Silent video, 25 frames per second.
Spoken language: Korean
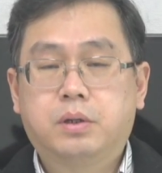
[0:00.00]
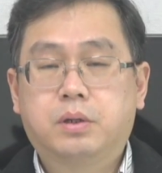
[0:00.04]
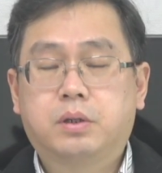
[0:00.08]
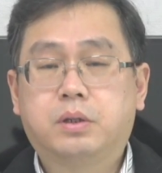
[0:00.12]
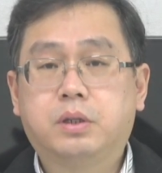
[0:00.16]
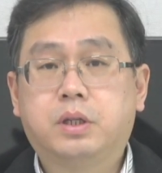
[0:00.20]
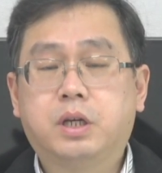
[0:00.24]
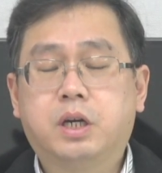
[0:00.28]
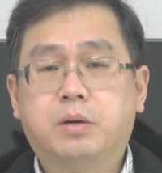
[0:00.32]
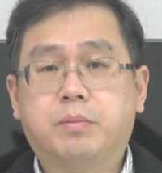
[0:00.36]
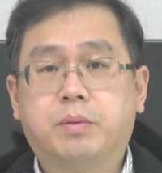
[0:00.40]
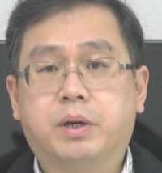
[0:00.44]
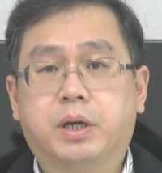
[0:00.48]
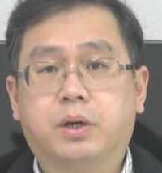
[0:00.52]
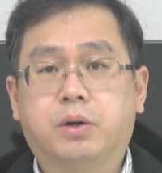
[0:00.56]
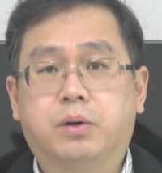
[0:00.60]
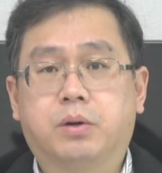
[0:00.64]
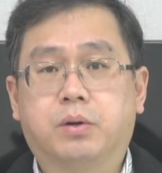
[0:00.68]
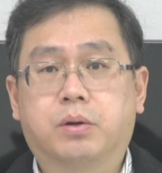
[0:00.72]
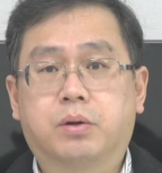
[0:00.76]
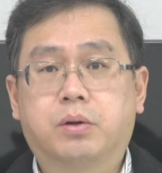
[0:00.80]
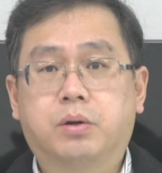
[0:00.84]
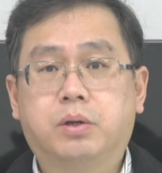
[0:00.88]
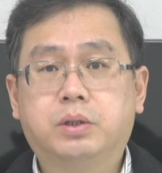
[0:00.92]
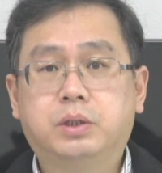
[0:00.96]
그
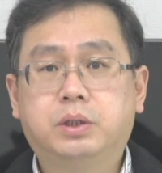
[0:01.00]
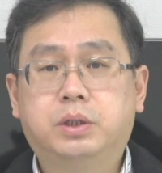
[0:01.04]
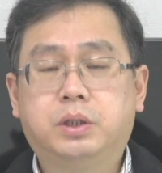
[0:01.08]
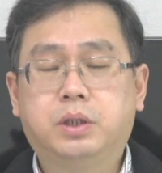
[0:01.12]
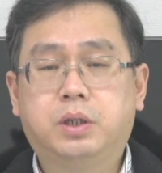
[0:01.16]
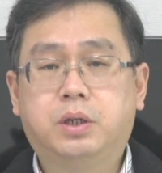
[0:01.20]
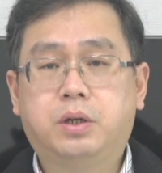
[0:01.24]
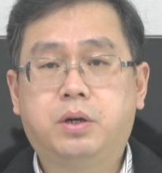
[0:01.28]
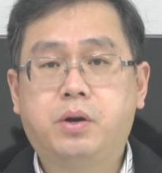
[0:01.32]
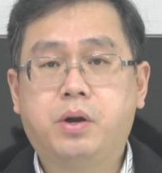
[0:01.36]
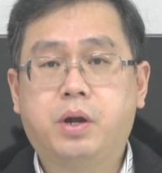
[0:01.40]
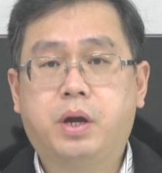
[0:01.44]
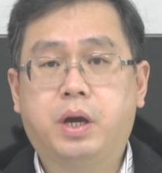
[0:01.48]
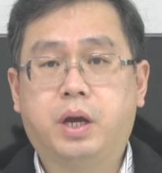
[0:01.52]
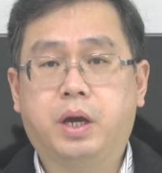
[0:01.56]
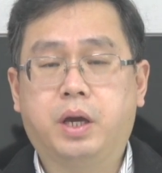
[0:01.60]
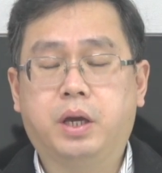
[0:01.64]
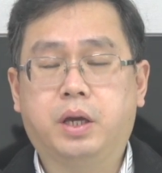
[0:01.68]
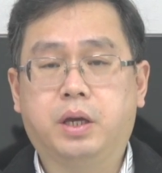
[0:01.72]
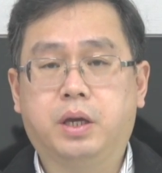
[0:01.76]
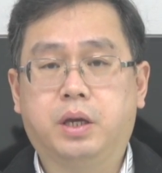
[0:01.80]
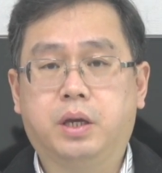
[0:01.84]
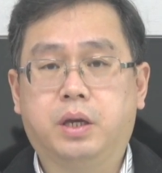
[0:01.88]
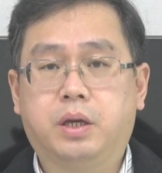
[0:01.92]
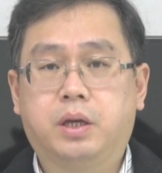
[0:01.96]
다음에요. consider
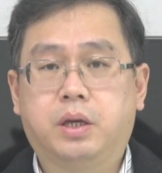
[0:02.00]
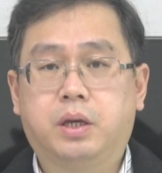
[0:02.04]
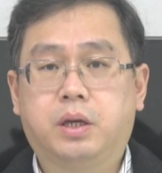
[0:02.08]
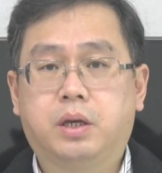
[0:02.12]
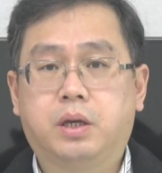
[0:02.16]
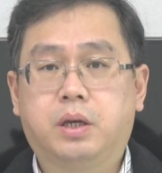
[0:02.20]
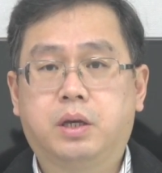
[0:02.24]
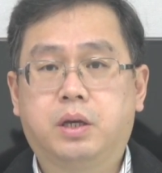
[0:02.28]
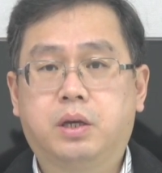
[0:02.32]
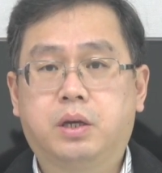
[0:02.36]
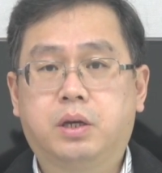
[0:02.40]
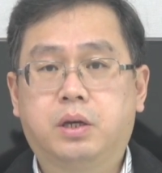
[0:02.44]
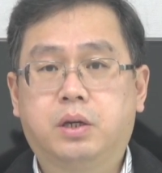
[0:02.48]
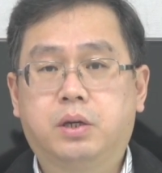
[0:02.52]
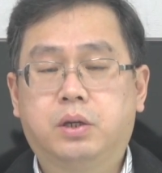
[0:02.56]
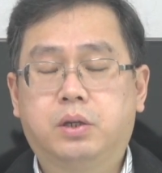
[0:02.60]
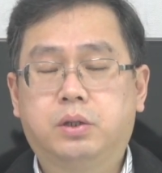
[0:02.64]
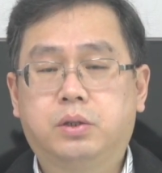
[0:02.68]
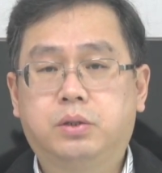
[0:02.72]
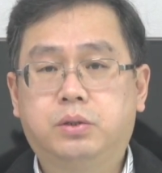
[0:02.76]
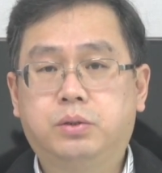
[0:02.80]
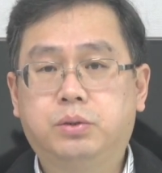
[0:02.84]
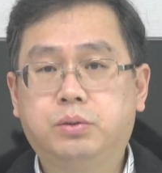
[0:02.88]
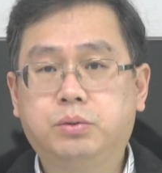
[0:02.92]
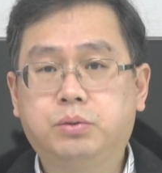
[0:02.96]
A,
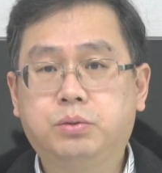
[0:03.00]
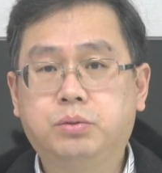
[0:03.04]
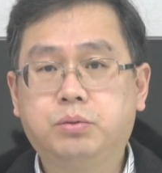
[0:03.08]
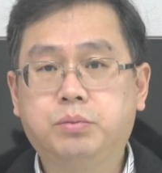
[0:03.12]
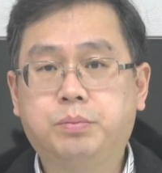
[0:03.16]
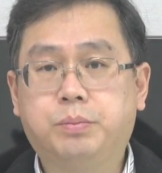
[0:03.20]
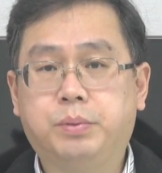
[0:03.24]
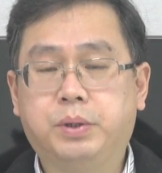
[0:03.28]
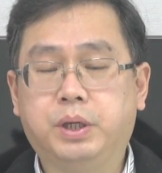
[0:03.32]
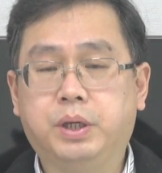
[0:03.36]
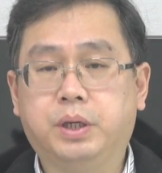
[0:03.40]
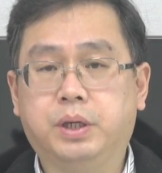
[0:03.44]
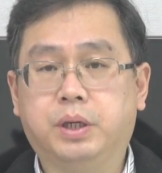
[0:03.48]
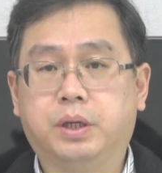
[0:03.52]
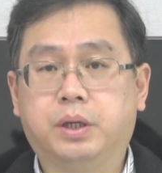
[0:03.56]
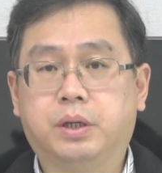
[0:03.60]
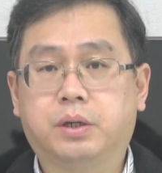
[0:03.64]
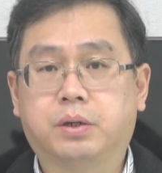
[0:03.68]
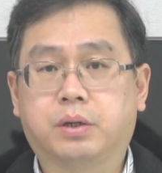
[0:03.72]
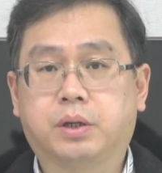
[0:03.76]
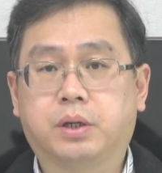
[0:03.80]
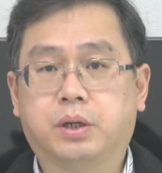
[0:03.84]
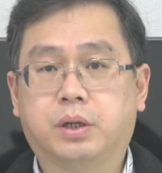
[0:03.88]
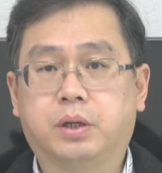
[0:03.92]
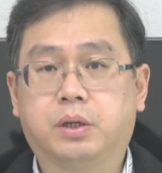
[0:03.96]
to B
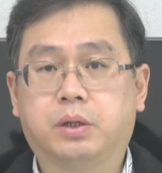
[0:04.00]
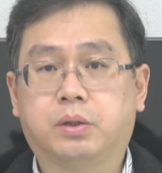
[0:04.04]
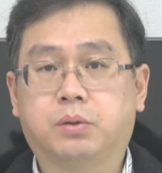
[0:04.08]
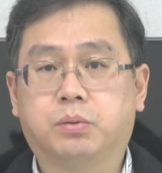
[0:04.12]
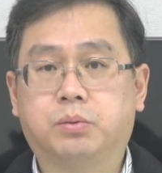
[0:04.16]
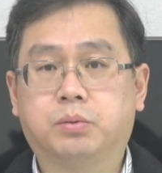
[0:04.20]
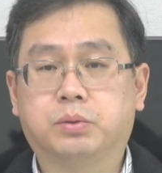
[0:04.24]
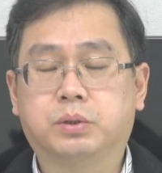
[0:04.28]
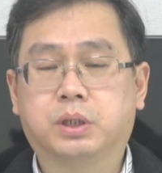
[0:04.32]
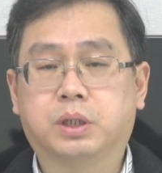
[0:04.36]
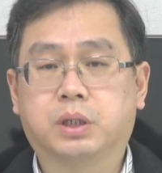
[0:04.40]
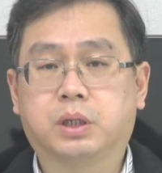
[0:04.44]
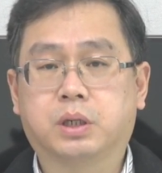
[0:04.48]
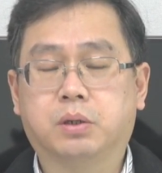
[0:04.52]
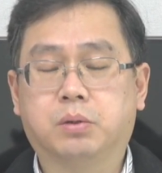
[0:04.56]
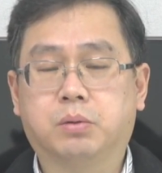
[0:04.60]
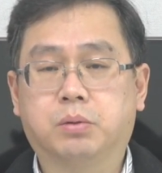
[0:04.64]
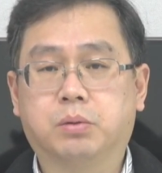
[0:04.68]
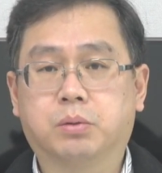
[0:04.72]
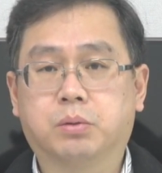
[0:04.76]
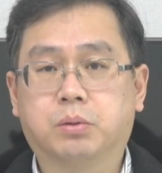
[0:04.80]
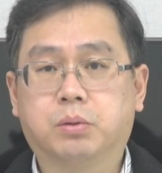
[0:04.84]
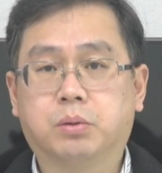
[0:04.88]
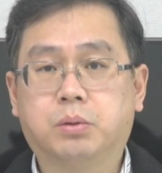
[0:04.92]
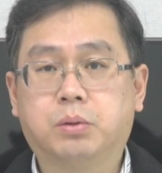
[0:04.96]
이렇게 동사가
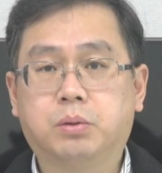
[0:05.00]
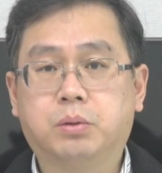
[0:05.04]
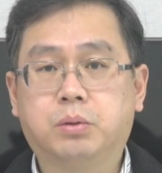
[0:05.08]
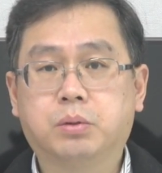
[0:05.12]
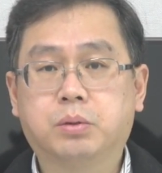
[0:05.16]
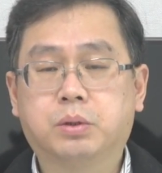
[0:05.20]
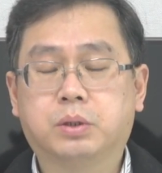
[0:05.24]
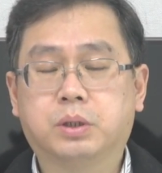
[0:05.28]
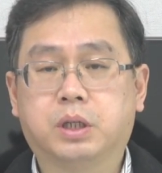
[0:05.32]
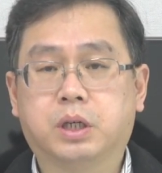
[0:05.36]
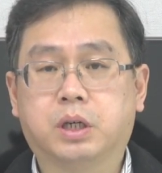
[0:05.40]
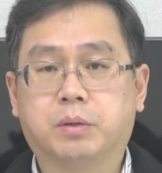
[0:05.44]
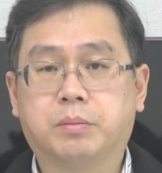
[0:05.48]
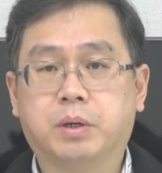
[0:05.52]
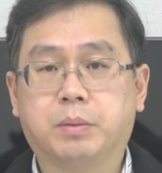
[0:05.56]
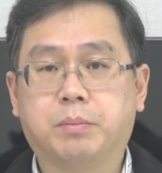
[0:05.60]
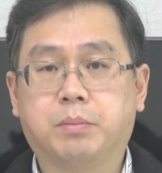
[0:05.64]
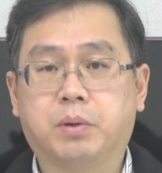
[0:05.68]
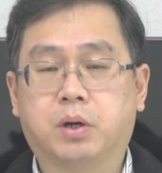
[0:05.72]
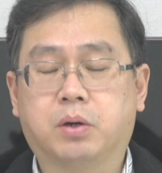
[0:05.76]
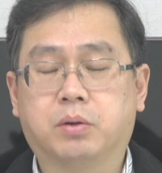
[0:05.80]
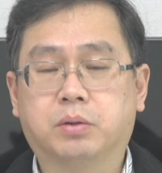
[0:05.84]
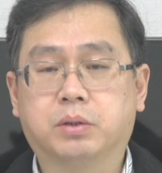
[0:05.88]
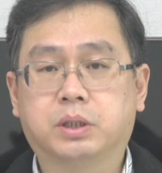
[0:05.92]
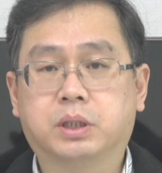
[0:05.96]
오고 그 다음에
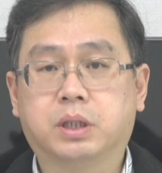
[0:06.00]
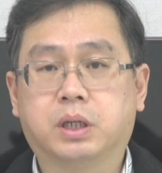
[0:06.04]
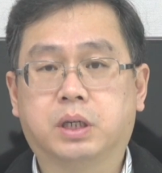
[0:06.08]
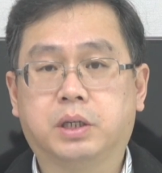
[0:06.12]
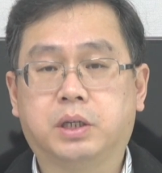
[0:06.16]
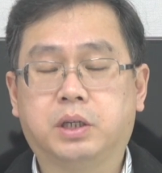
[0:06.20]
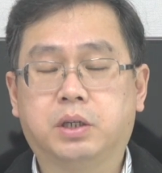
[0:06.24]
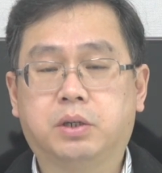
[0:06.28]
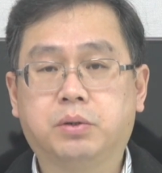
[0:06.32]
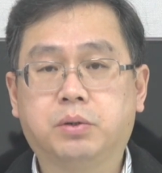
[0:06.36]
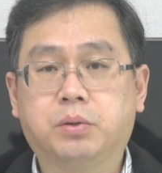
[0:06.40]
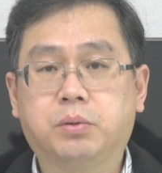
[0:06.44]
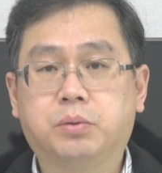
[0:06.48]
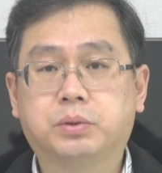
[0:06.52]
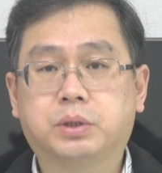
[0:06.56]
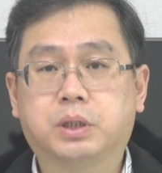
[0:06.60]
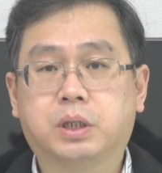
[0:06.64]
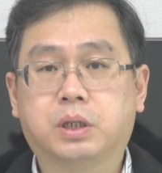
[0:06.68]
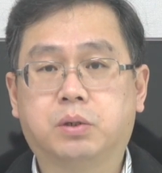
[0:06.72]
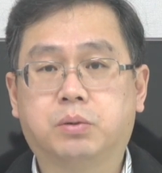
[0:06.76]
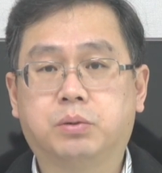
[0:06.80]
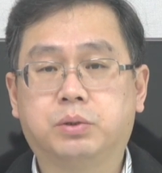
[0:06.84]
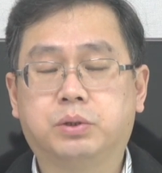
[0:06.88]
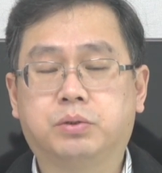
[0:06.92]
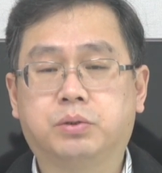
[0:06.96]
명사,
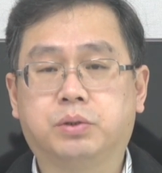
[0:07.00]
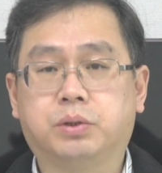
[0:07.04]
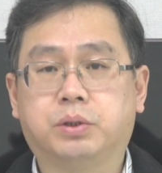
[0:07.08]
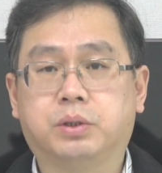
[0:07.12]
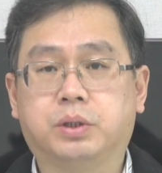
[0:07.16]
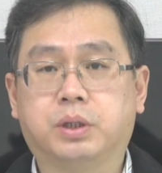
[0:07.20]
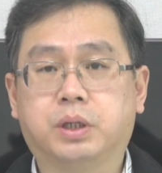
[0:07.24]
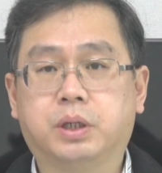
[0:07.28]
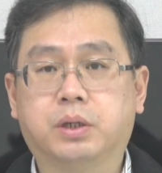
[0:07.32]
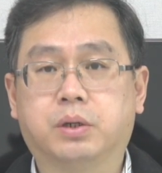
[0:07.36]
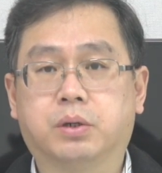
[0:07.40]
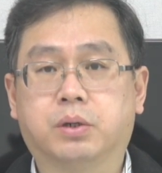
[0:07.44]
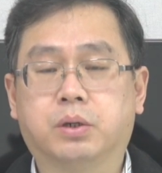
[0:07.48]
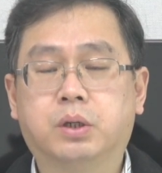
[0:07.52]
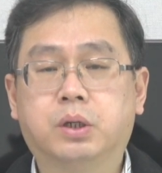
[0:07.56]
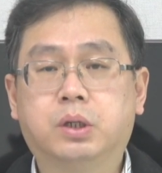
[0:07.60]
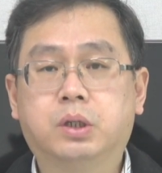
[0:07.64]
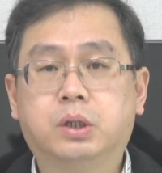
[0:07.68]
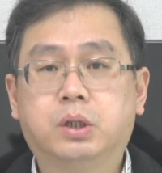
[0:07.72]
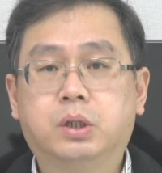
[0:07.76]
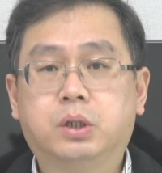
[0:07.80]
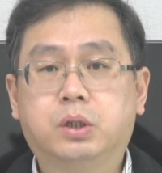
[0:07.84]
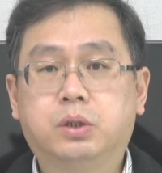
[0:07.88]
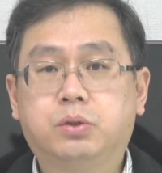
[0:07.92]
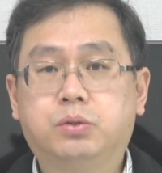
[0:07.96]
형용사가 올 수 있는데요.
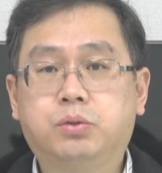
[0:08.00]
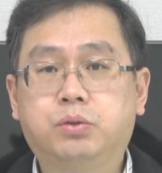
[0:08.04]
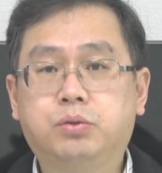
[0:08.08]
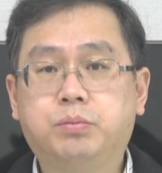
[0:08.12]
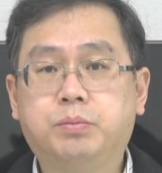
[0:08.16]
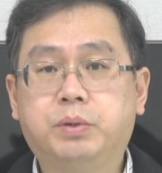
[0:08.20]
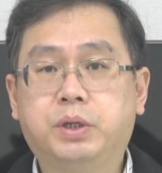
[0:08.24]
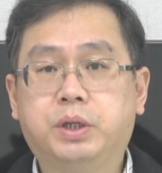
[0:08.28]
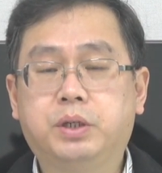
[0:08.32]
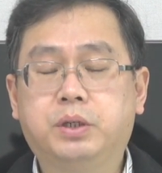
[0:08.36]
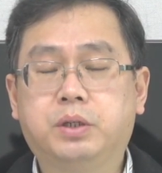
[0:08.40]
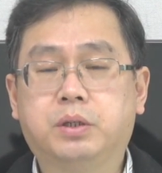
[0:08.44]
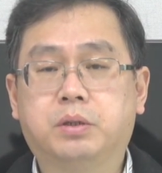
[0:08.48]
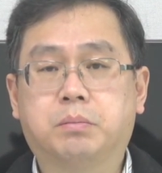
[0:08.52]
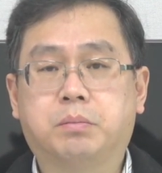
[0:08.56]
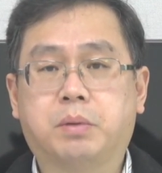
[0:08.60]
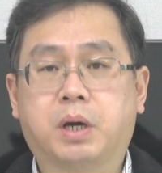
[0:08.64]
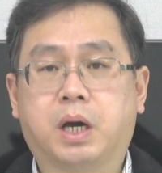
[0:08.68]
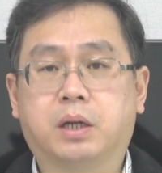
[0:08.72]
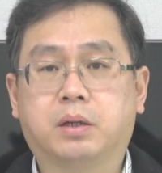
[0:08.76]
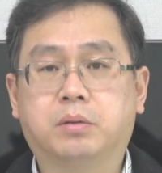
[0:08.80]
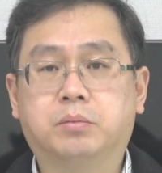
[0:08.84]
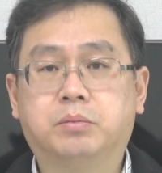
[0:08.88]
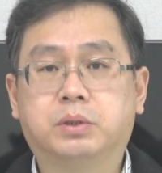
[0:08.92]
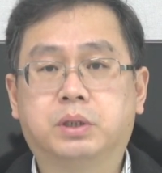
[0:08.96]
to B는
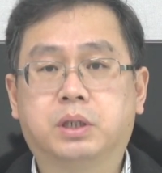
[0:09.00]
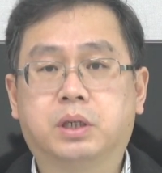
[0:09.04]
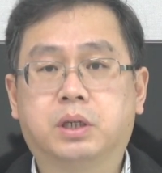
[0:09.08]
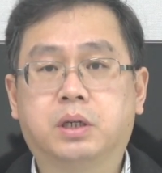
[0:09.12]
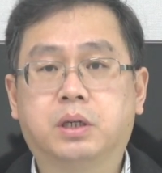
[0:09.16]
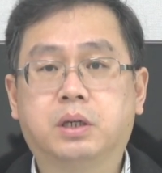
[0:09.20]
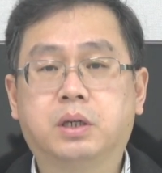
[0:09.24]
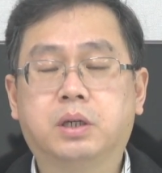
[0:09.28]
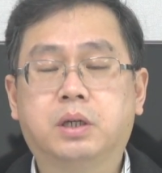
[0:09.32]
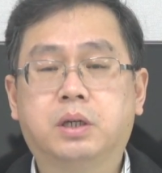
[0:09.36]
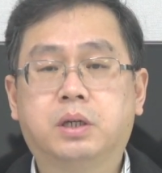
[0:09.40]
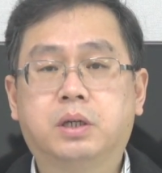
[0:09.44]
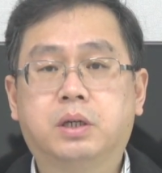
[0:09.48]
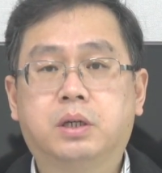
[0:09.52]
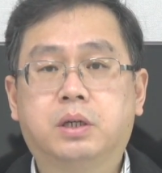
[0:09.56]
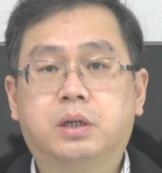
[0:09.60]
발음상